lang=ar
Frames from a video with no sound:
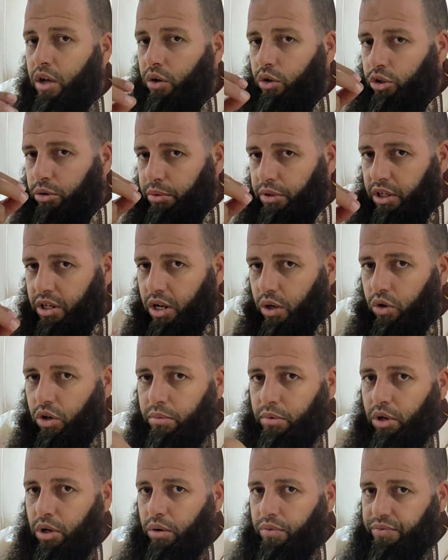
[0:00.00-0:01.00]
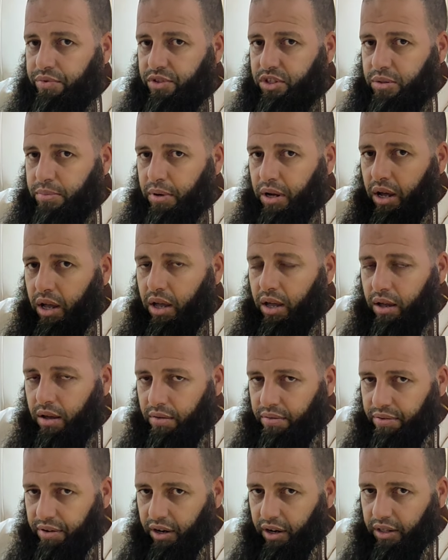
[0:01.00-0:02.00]
ونبدا ناكل منهم في الصباح
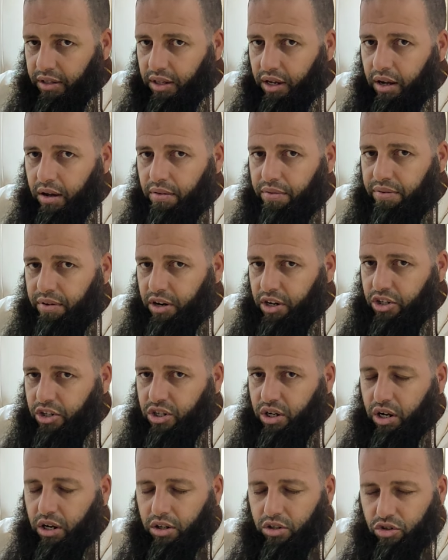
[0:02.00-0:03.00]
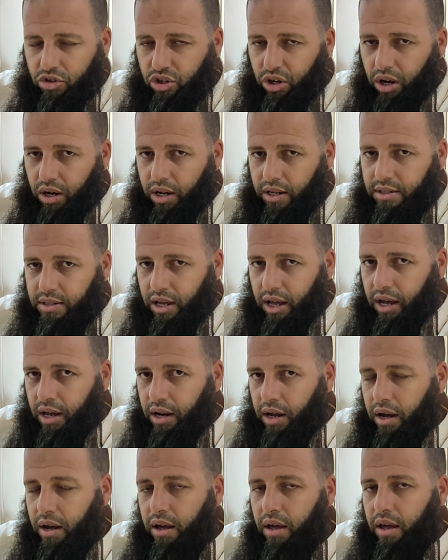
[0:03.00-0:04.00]
في الغداء في العشاء ان شاء الله
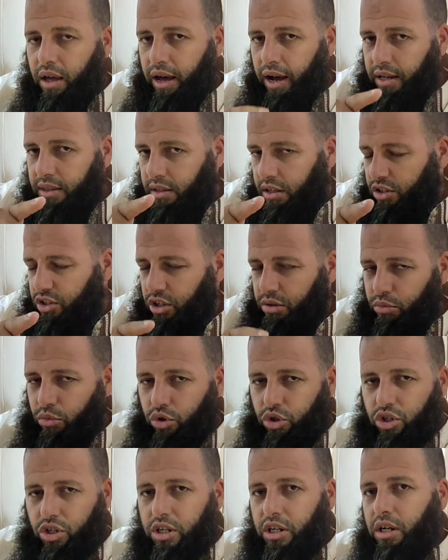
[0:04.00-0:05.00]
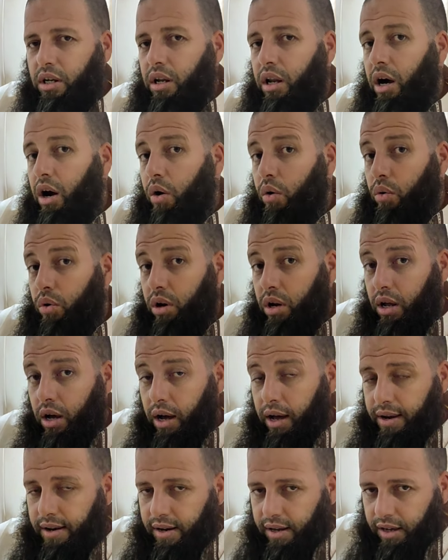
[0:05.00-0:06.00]
تعالى عندك شي مشكل او
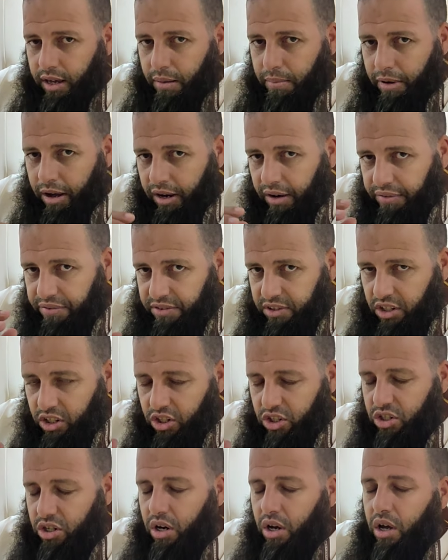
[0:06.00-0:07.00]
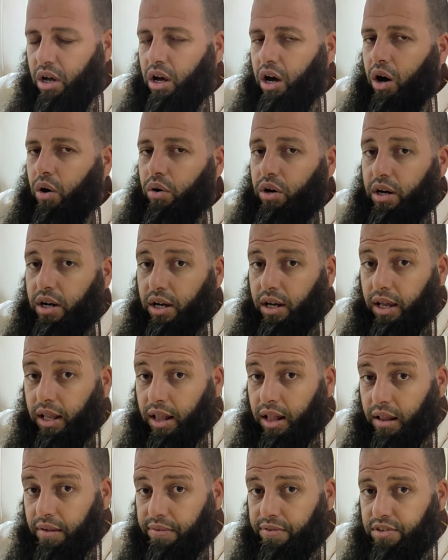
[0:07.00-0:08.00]
لا انك ما عرفتيش او انك
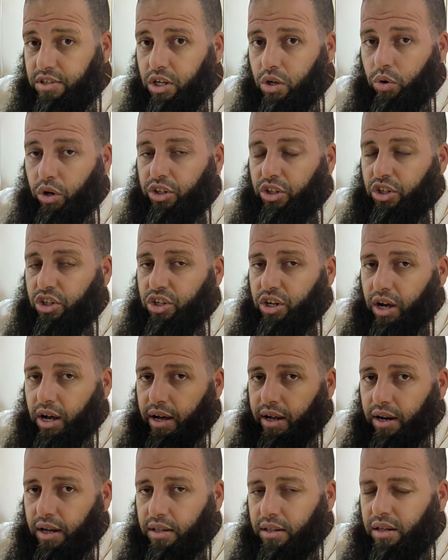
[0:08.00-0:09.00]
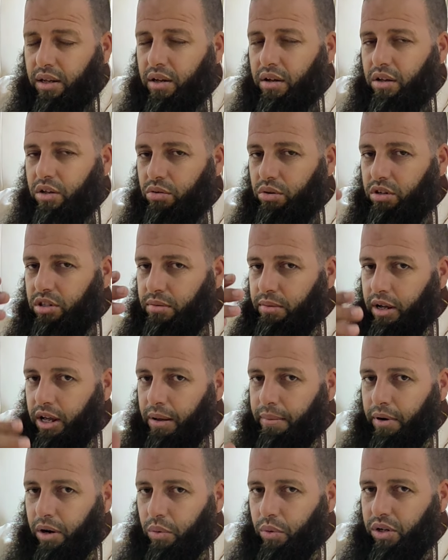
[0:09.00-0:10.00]
تلفتي وعندك شي اعراض تواصل معي
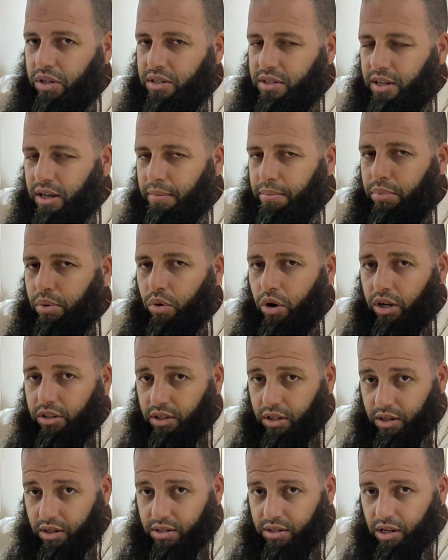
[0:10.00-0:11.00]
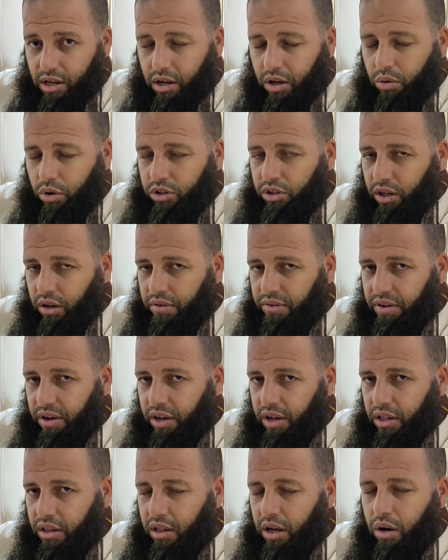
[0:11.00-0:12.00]
عبر الواتساب وغادي ننصحك ونعطيك
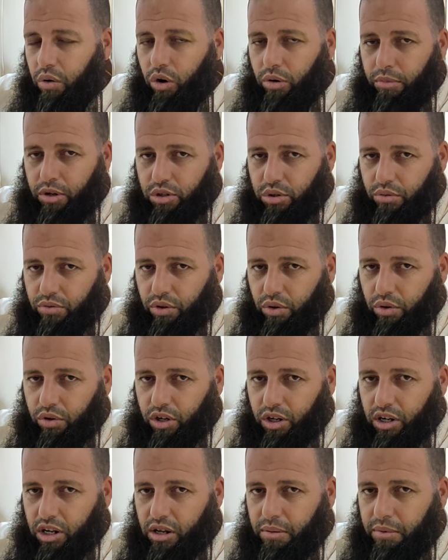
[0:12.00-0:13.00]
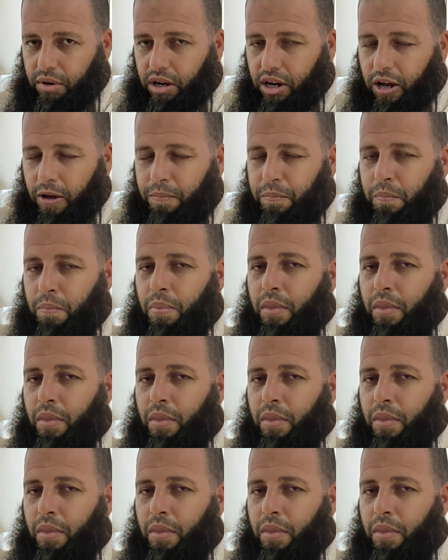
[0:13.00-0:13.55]
الفائده وما توفقنا إليه بالله